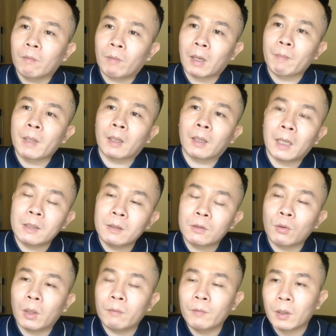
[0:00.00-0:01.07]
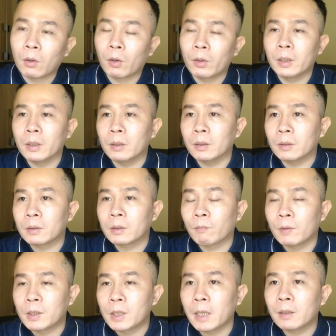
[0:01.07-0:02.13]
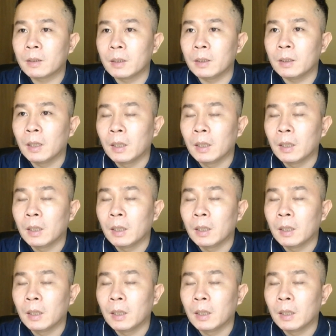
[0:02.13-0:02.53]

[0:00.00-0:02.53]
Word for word: Và đặc biệt là như chúng đã vừa nói ở trong phần trên thì